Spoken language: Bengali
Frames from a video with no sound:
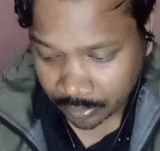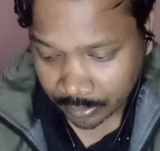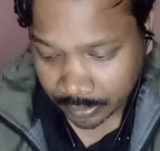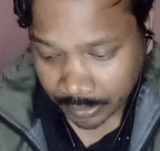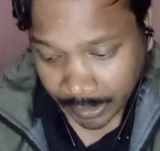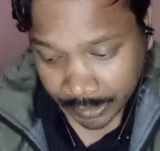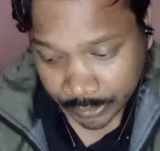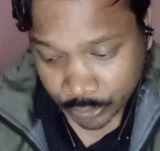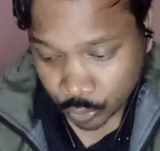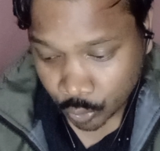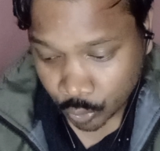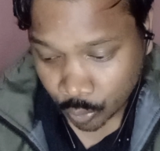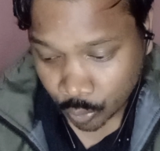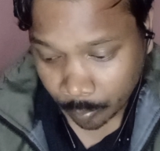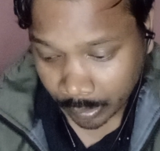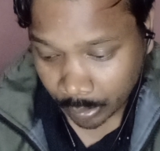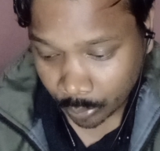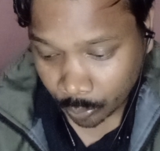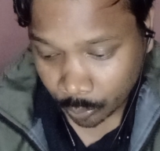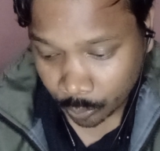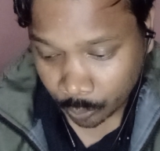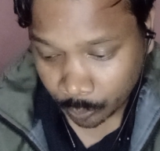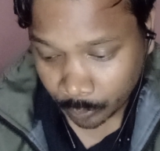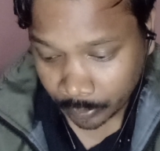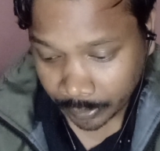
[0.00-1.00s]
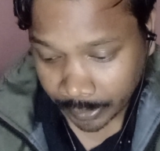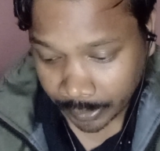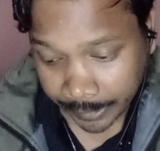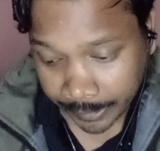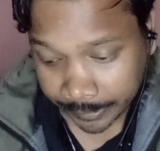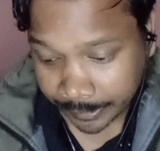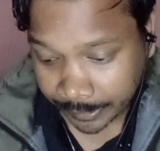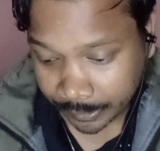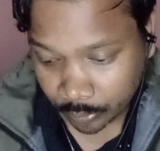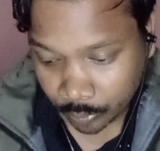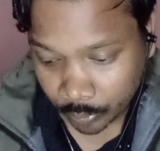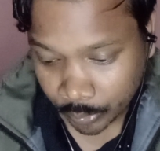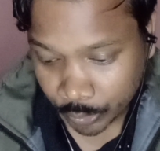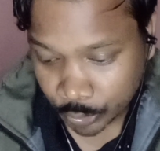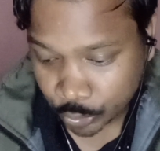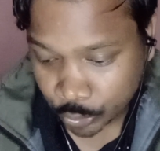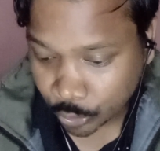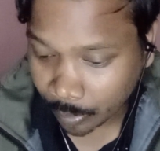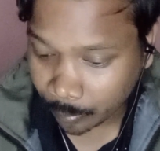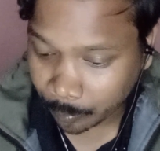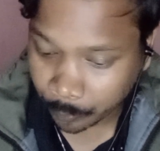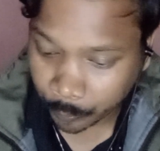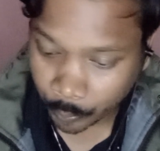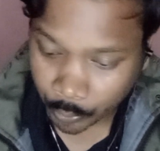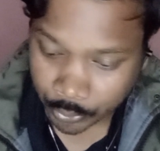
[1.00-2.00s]
রাজকুমারও এক এক করে
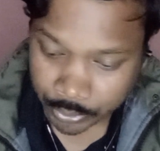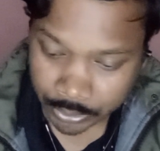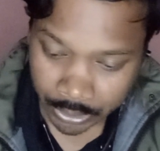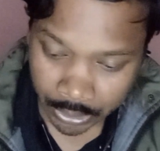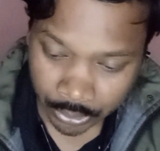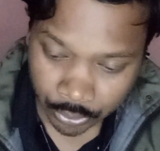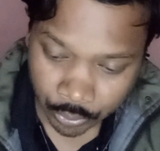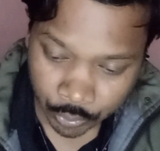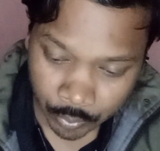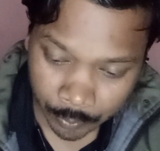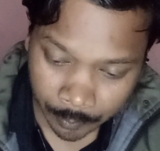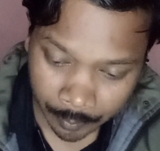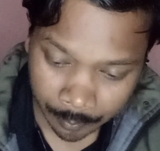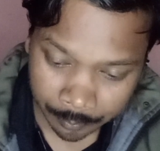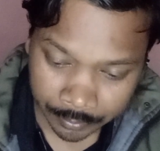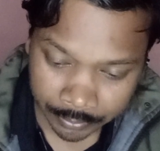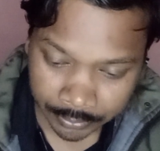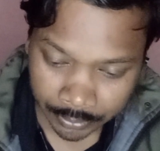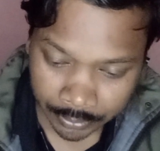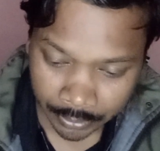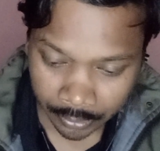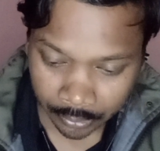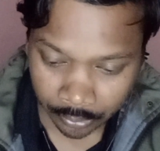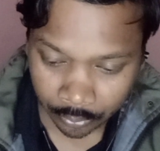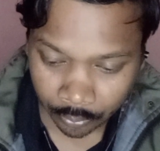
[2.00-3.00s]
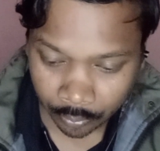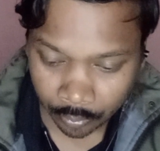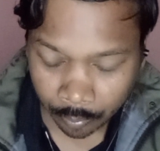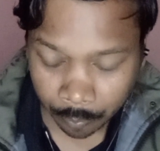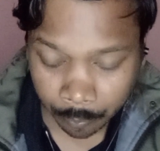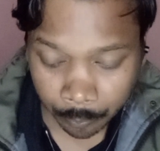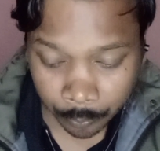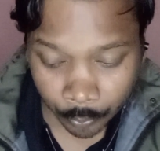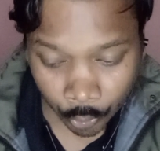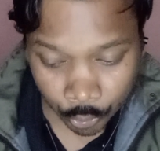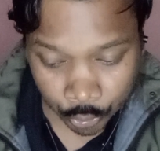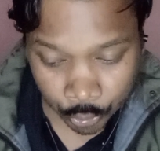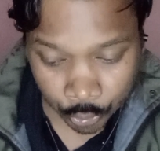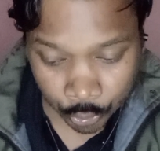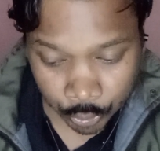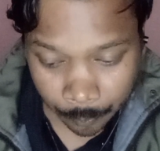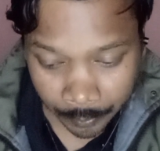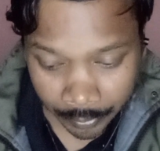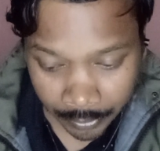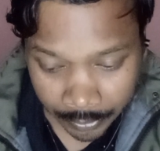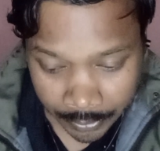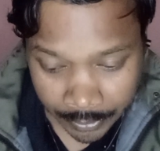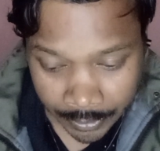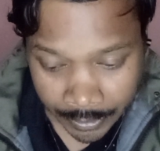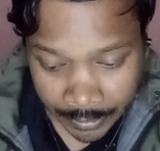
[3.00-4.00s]
সব প্রশ্নের জবাব দিতে লাগলো
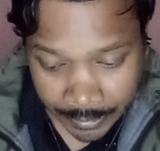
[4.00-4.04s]
প্রথমেই